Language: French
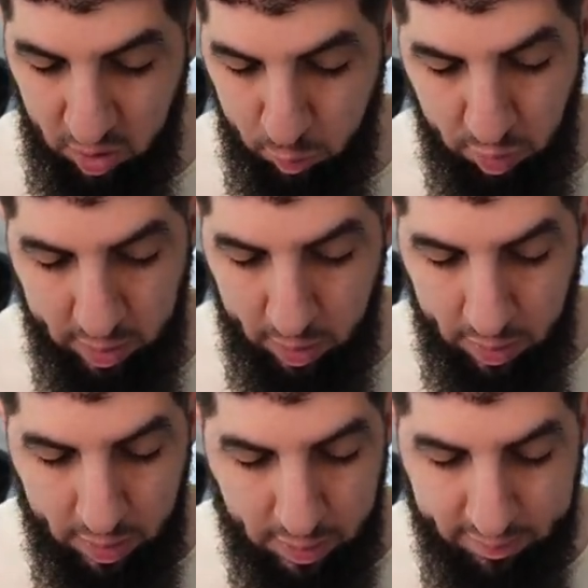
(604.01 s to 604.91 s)
Vous voyez,
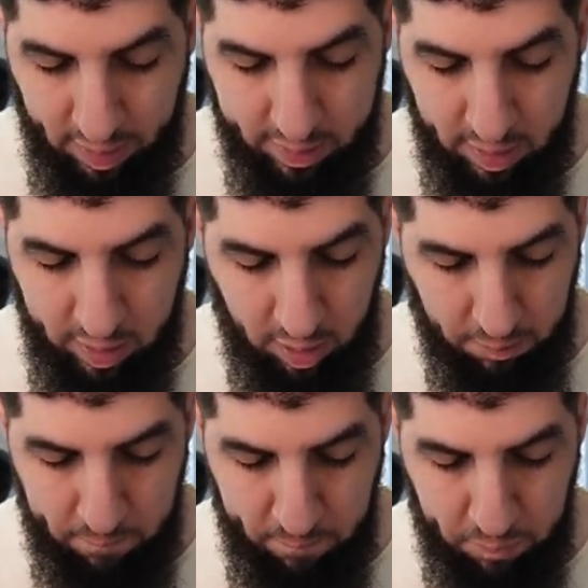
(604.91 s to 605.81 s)
c'est un délire.
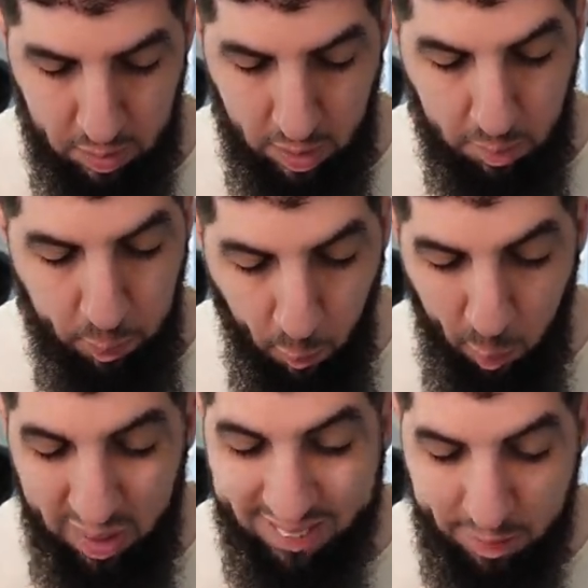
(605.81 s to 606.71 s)
Pour
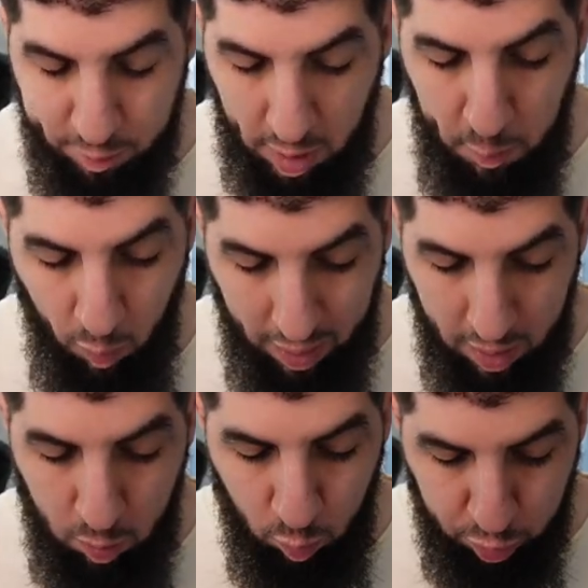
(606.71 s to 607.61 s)
moi, c'est vraiment un
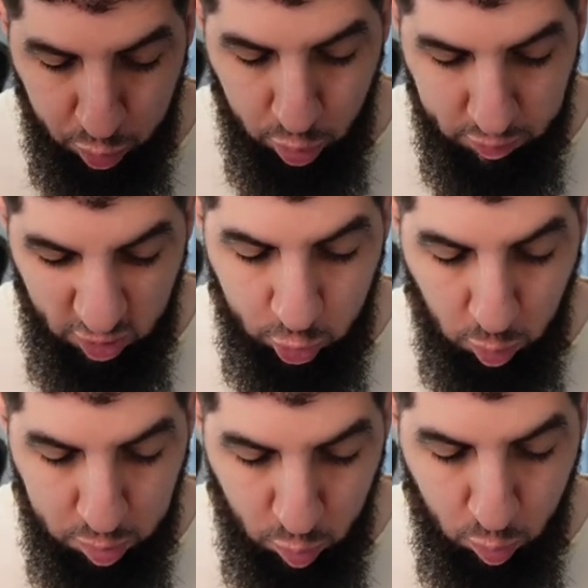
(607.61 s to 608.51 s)
contre de Végéto
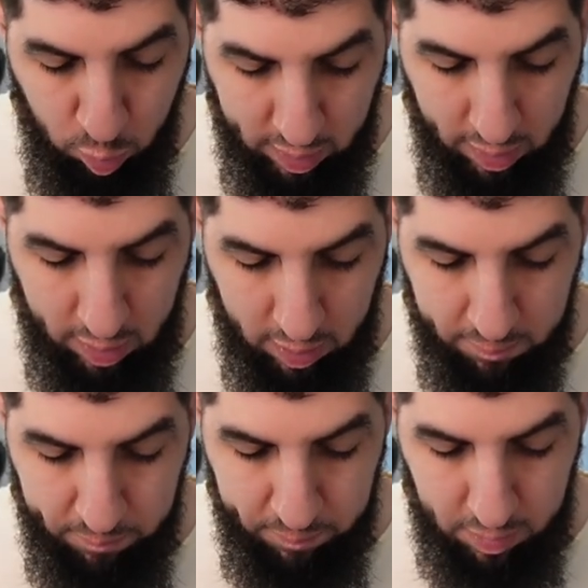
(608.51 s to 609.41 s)
Blue Ultra là.
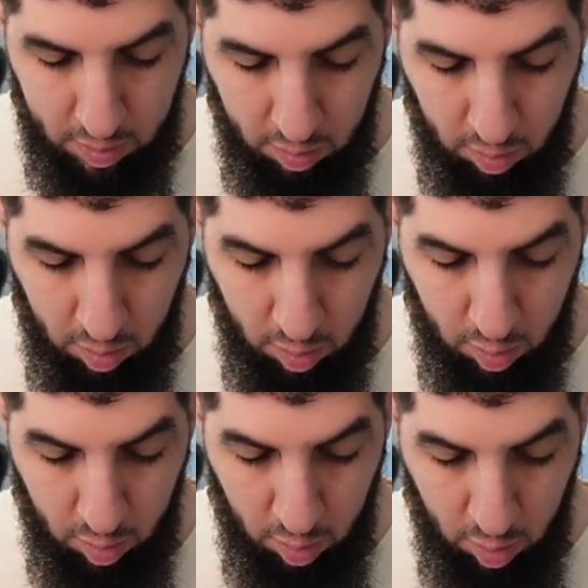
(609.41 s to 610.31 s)
Oh
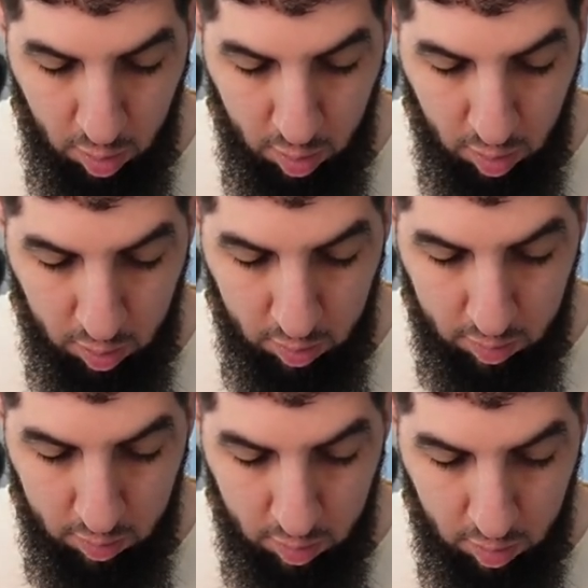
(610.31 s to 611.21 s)
là là là là.
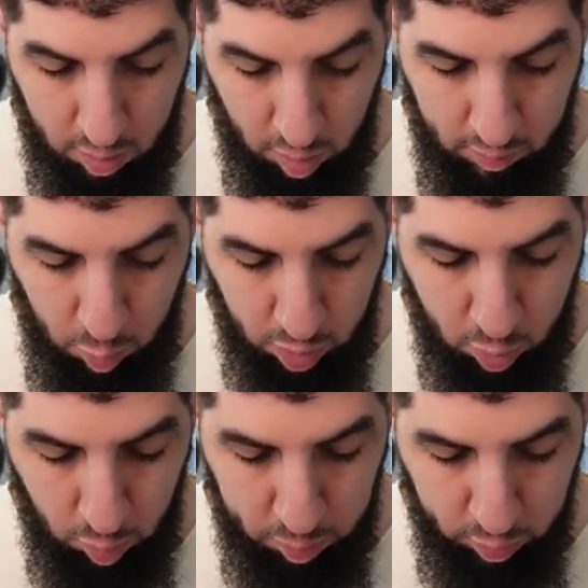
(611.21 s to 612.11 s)
On va le one
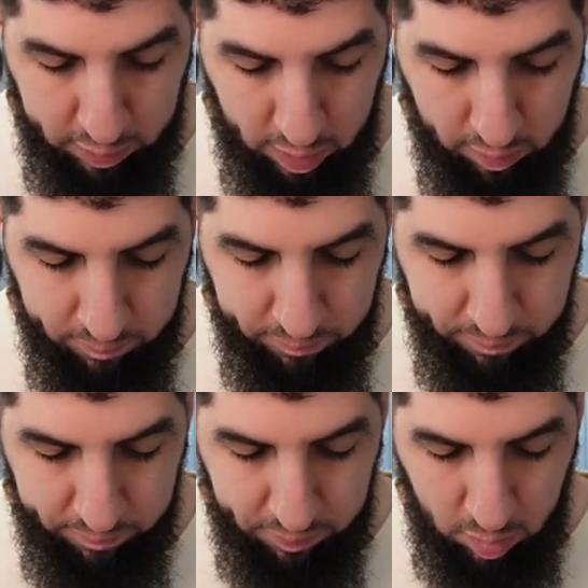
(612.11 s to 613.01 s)
combo, frère.
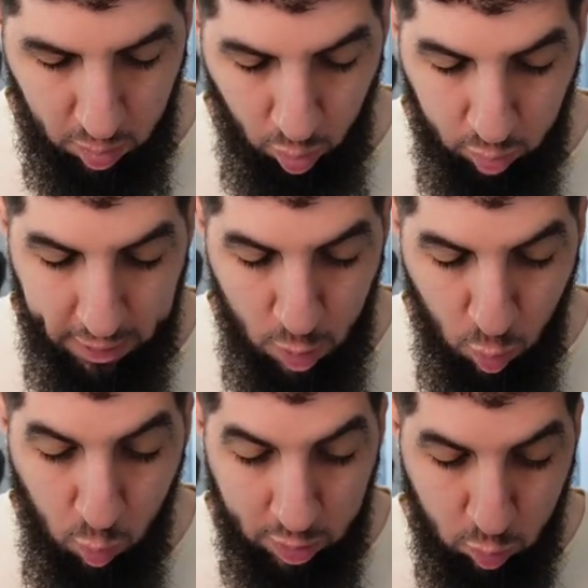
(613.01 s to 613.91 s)
On va le
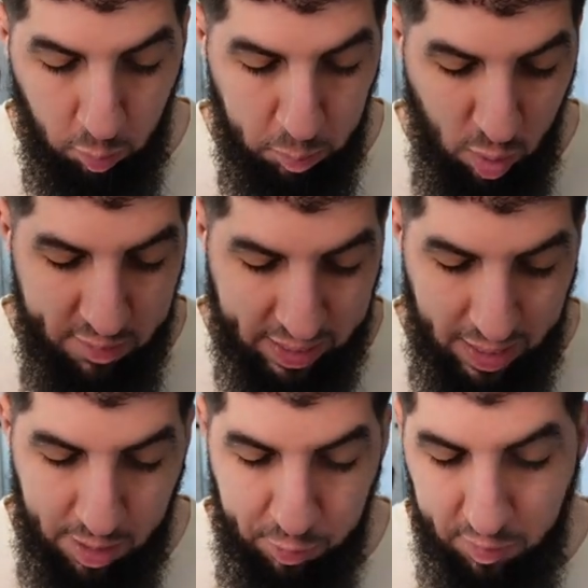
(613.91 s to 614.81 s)
one combo avec
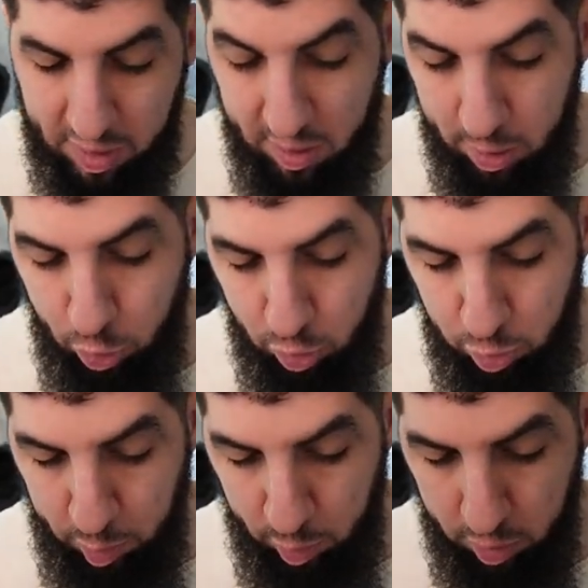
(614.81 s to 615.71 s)
LF. Il va quitter, je
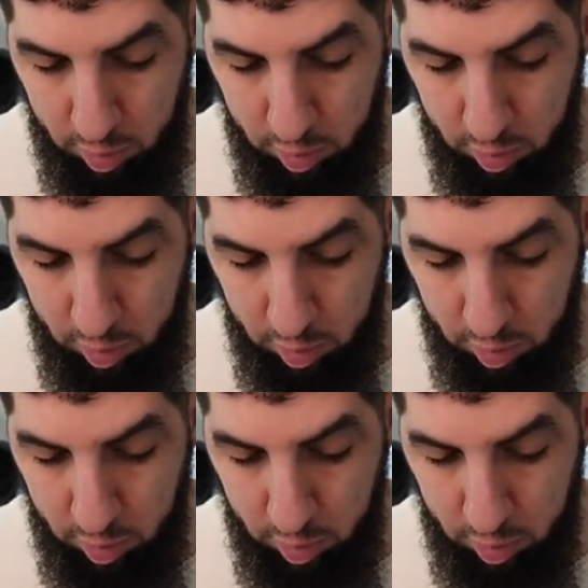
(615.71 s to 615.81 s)
suppose.